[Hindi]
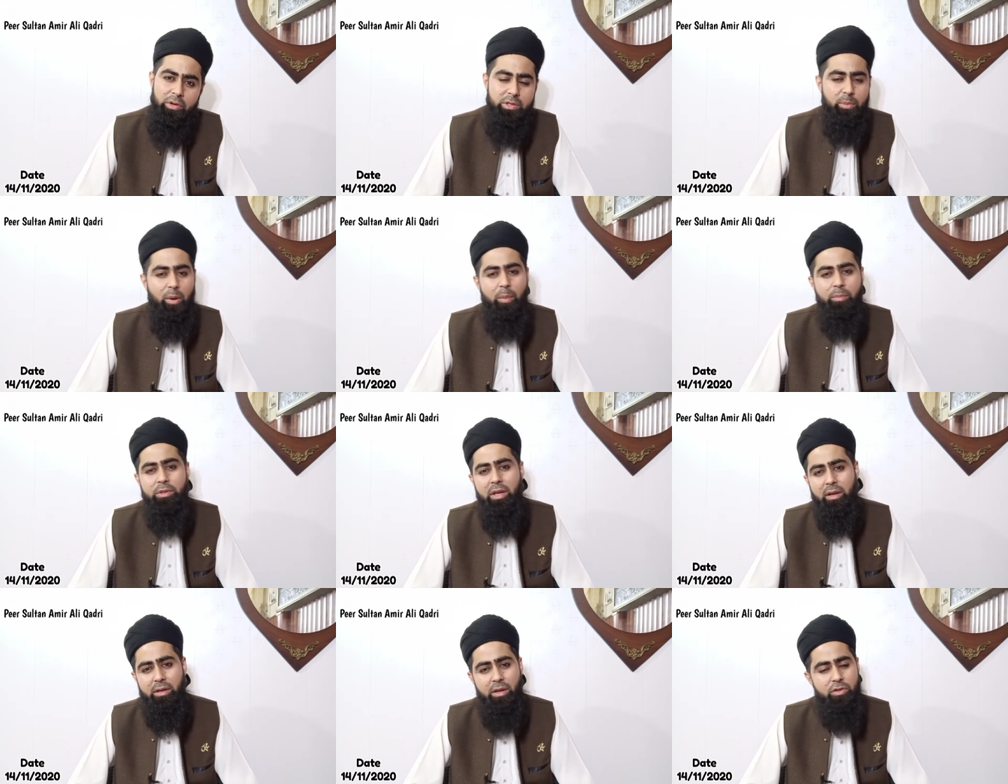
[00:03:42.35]
और जब आप
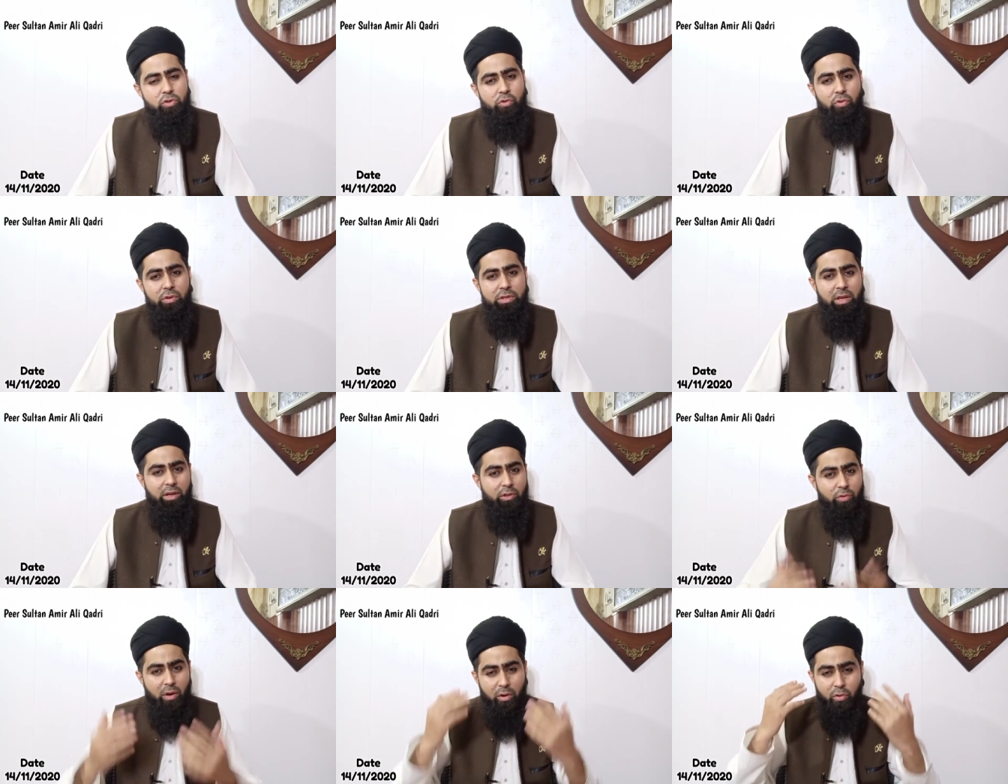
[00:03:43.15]
देखना शुरू हो
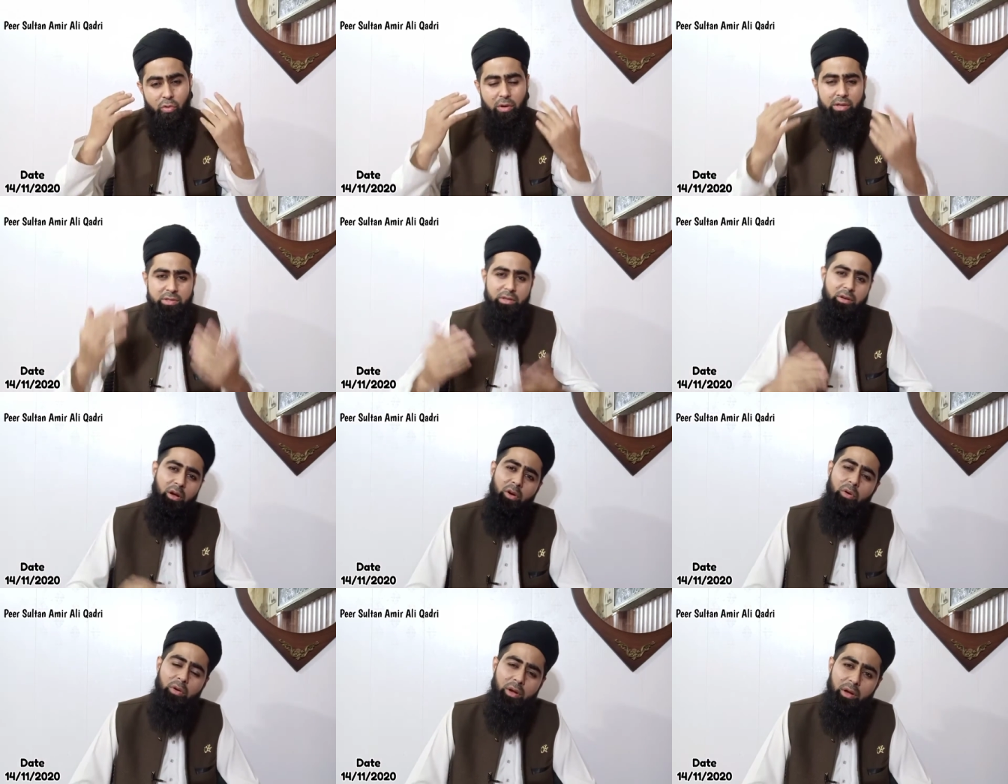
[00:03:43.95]
जाएंगे तो आँखों का
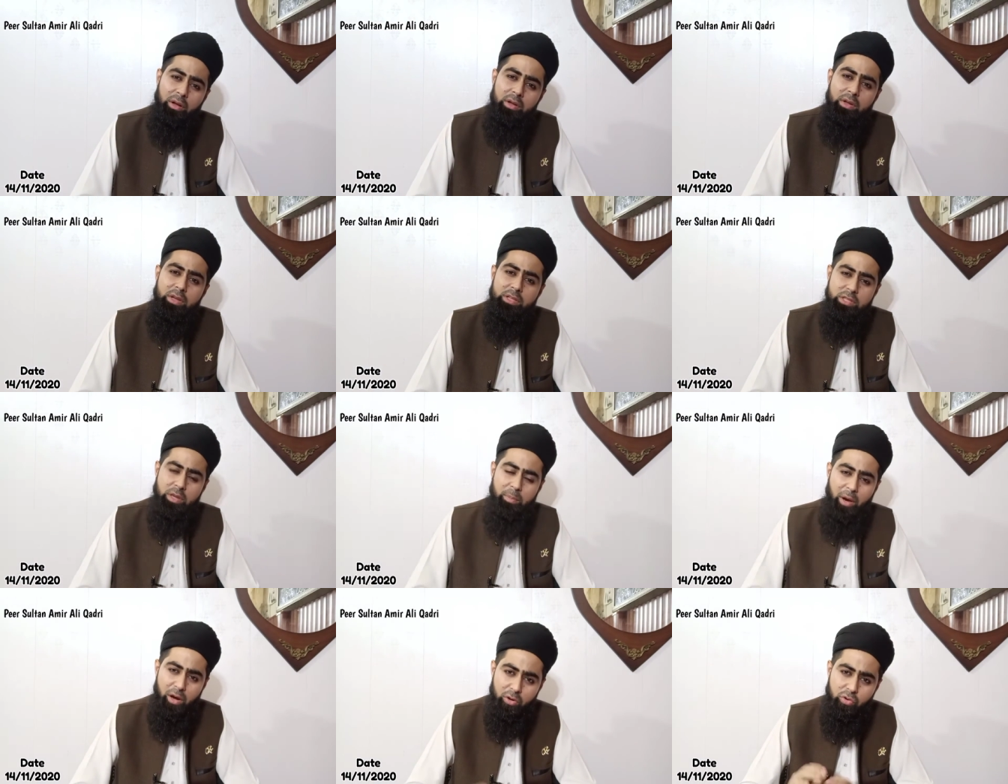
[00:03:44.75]
जना होगा
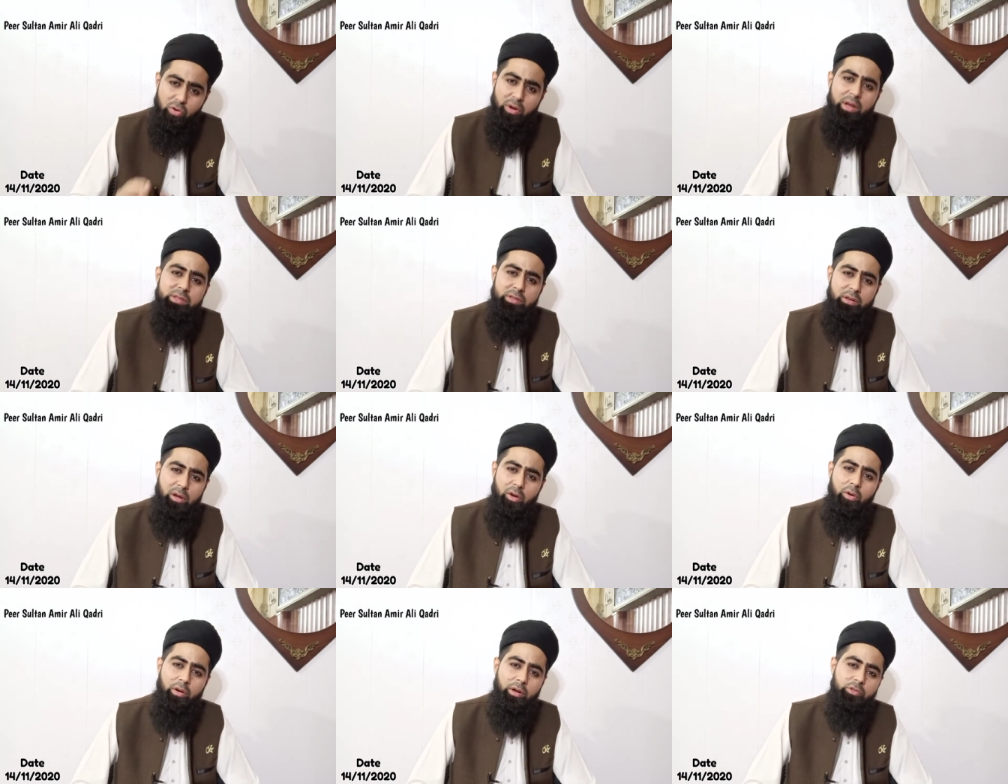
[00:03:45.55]
जब आँखों का
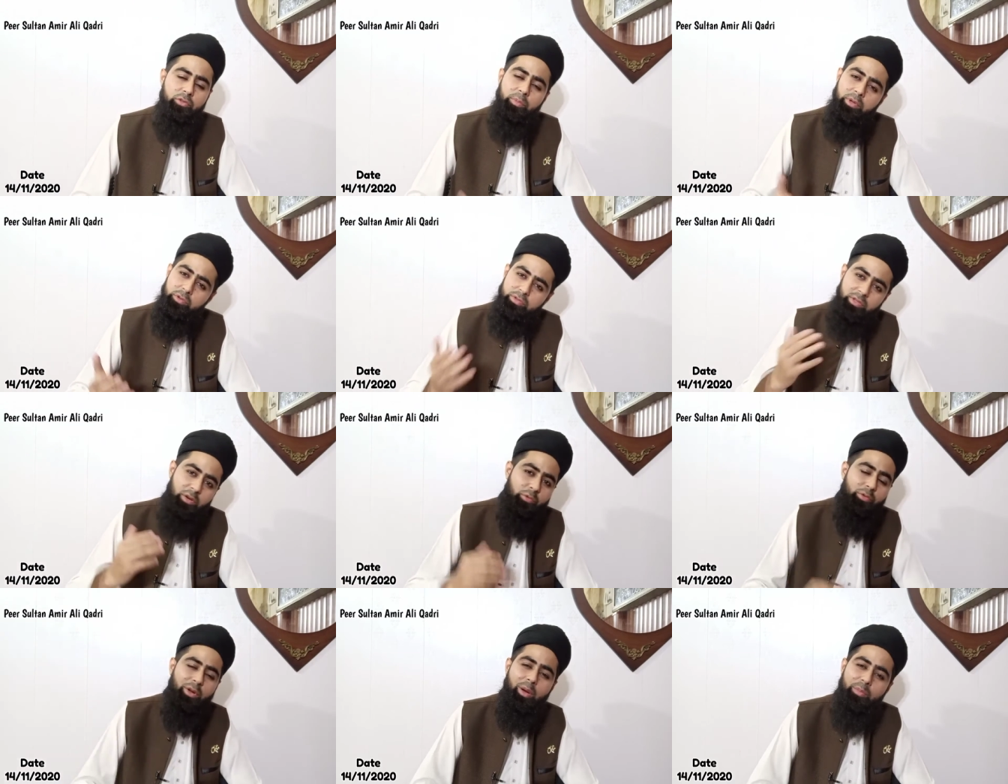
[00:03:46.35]
जना होगा तो फिर
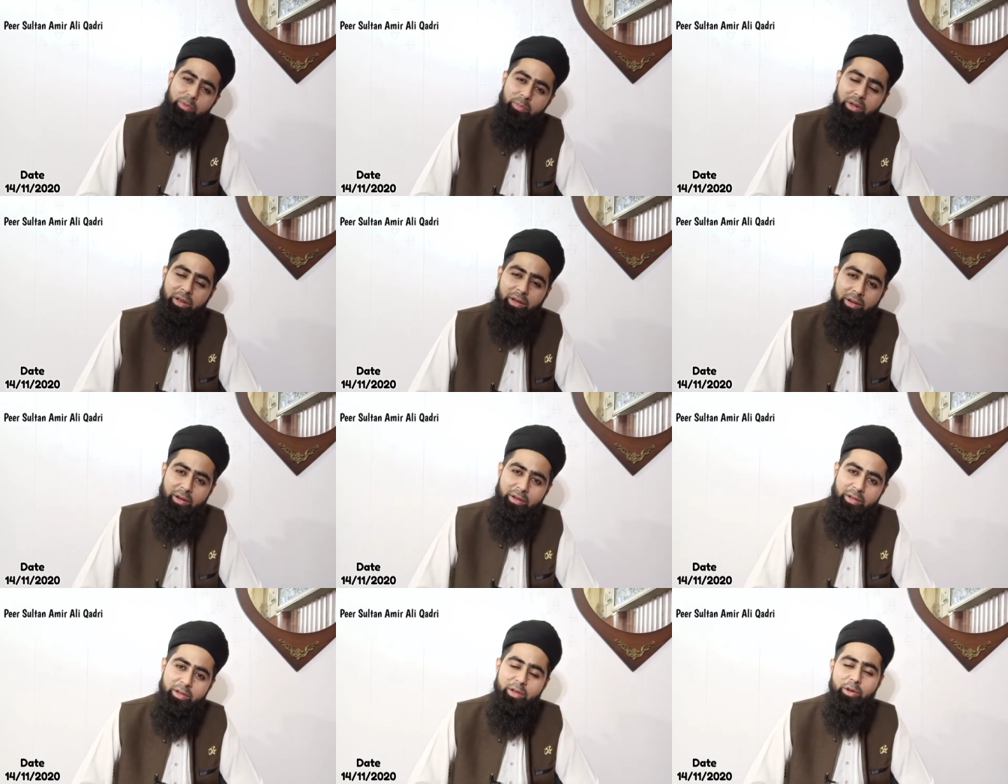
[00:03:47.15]
उसका गुनाह भी मिलेगा